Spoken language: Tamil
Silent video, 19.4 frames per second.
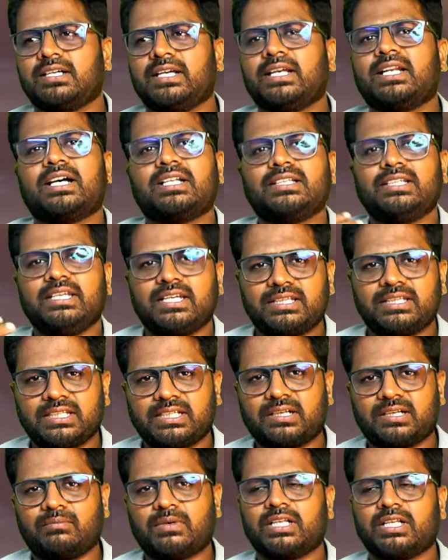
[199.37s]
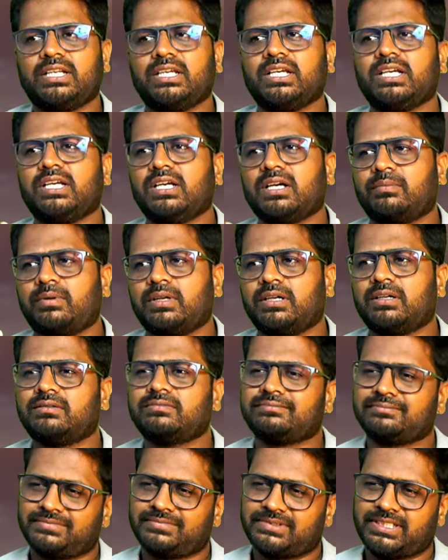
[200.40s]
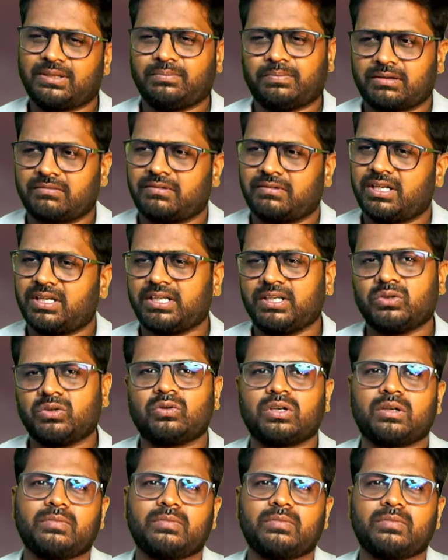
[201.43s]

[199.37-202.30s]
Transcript: எல்லாத்தையும் ஏற்றுக்கிற மாதிரி அப்படி சரி பரவாயில்ல ஏதோ